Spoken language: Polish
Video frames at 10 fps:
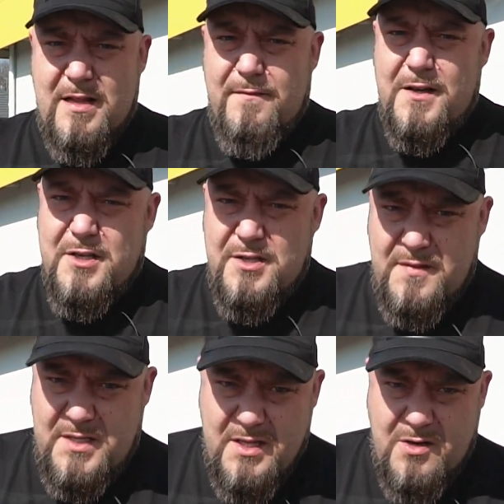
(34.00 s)
na
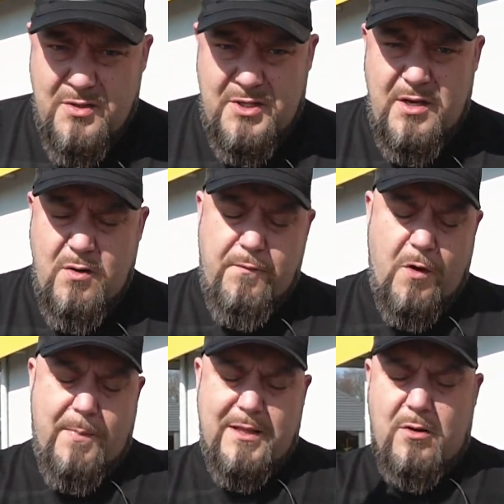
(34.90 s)
29 innych odcinków
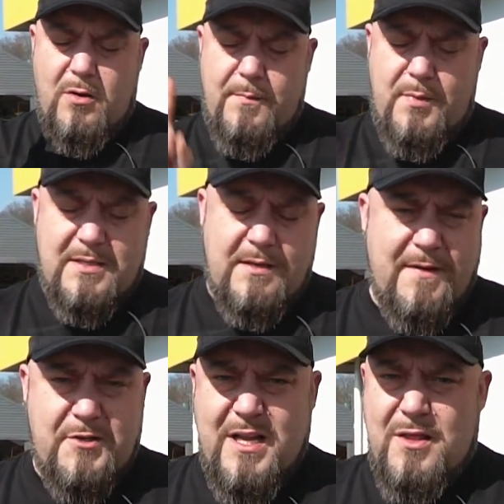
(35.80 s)
o patologii polskich
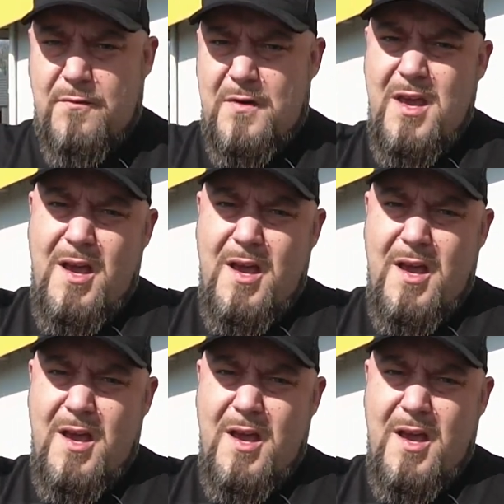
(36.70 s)
warsztatów,